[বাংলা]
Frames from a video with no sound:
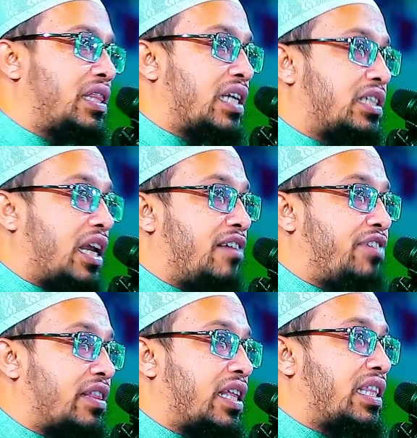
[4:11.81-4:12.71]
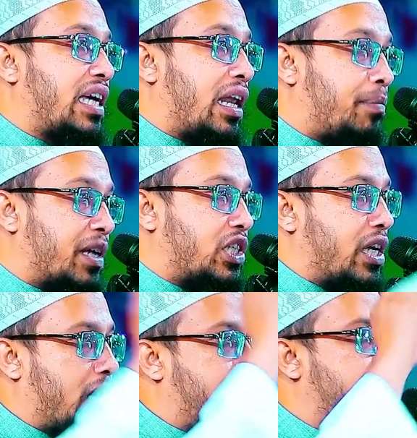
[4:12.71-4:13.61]
দাজ্জালের ফেতনা থেকে আল্লাহ
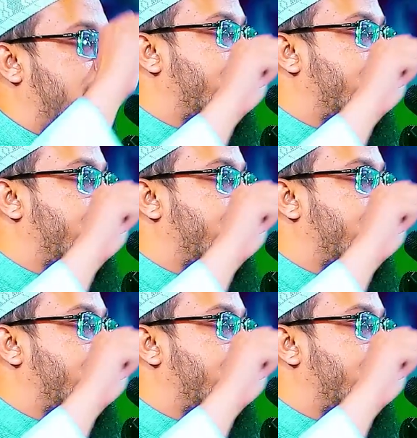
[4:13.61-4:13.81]
বাঁচিয়ে রাখবেন